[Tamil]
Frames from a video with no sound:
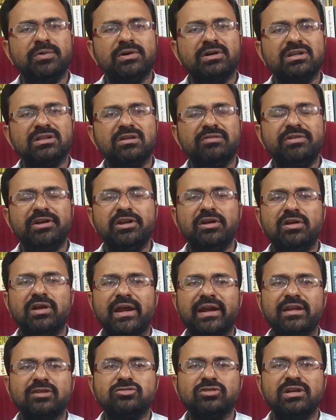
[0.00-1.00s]
போட்டிருந்த
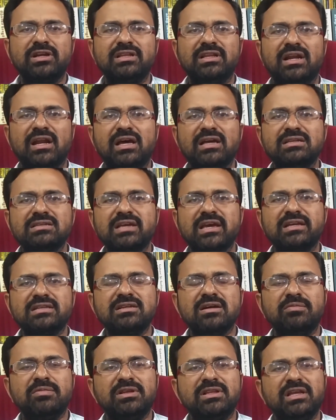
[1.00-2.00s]
வீடியோவில் என்ன சொல்லியிருந்தேன்னா
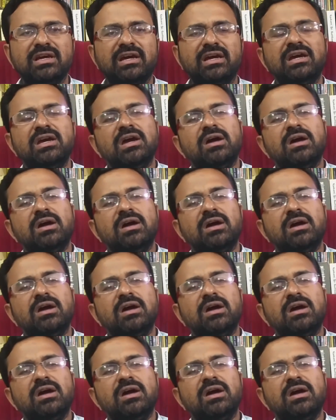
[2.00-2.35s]
எக்ஸாம் வந்து